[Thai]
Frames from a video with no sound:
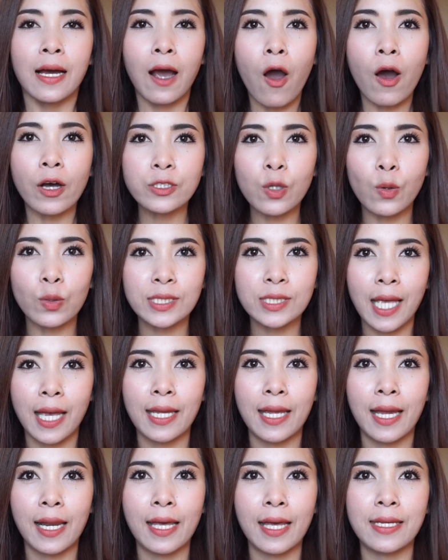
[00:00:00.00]
ข้อสงสั
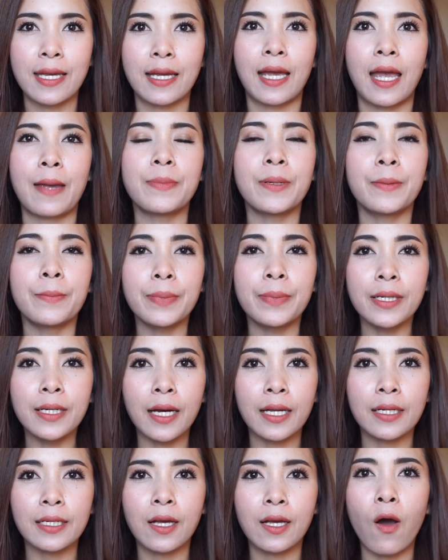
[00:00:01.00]
ยอะไรยังไง
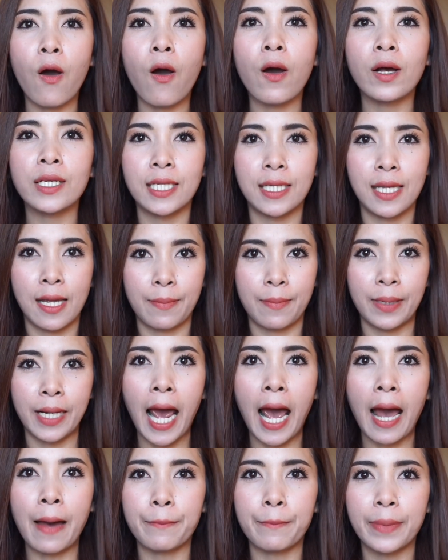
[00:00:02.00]
เพื่อนๆก็เขียนมา
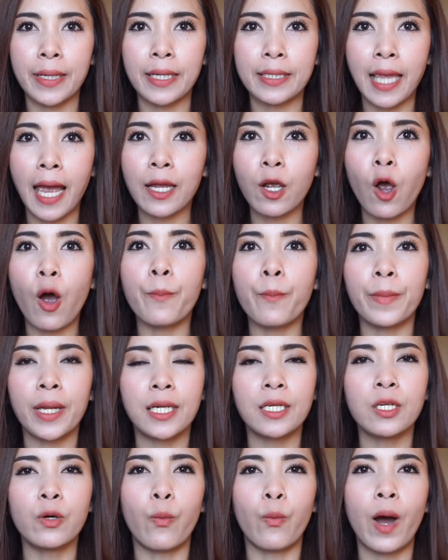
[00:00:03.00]
ถามเป้ใต้คอมเม
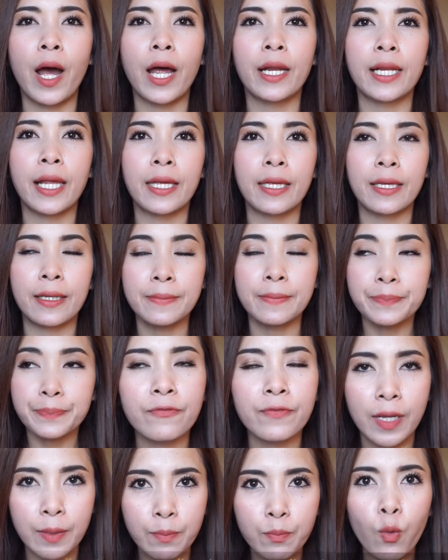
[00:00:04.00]
นต์หรือว่าใน
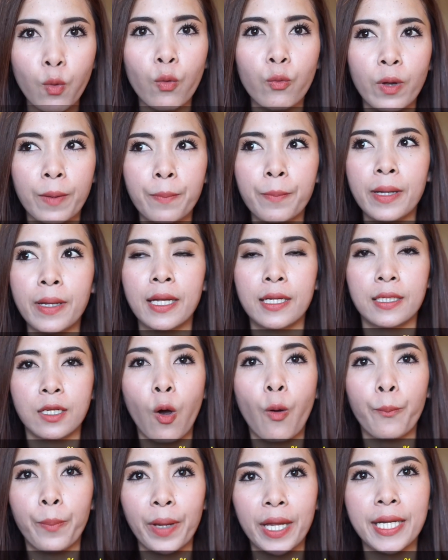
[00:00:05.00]
Facebook เว็บเพจ
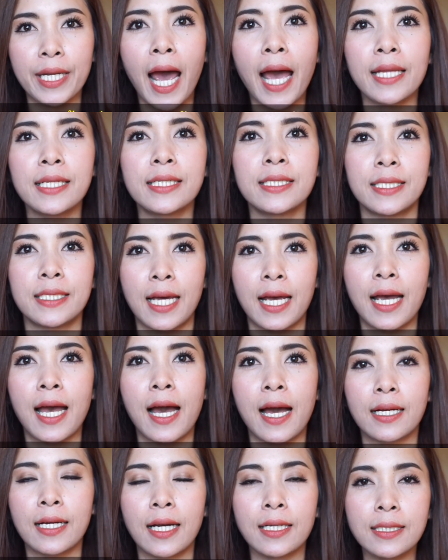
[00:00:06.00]
ของเป้ได้เลยนะ
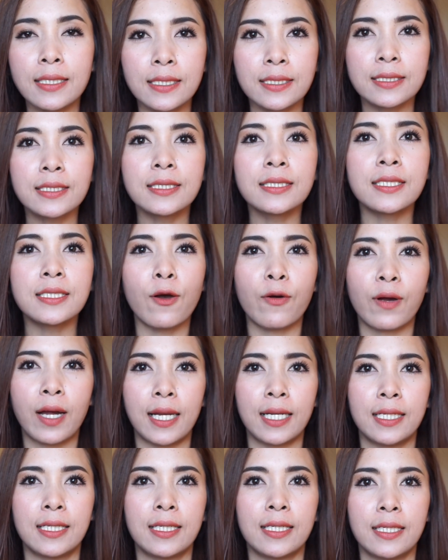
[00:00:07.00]
คะ ก็คือชื่อเดียว
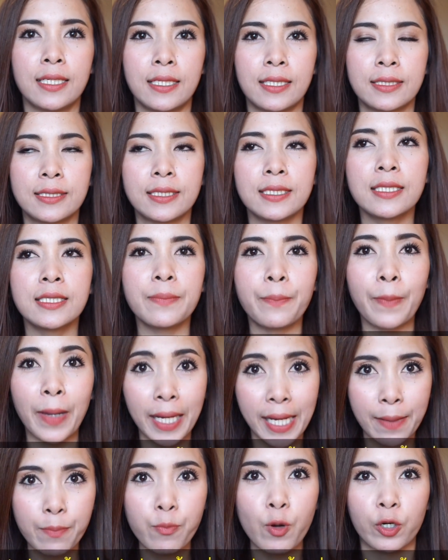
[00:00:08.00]
กันเลย ชื่อเป้
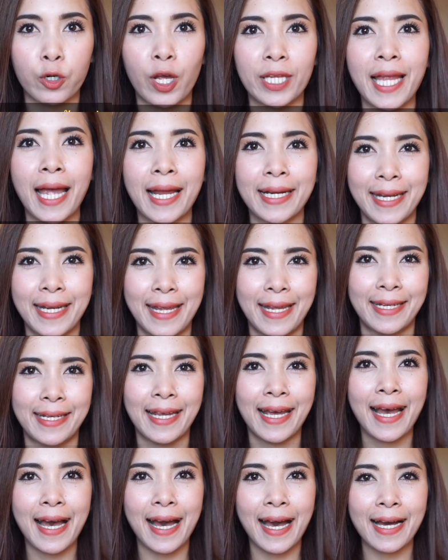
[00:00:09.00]
เล็กปกไม้ต่างแดน
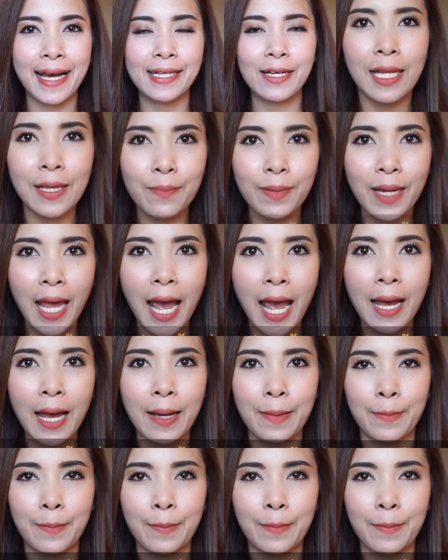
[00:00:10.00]
นะคะคลิปหน้า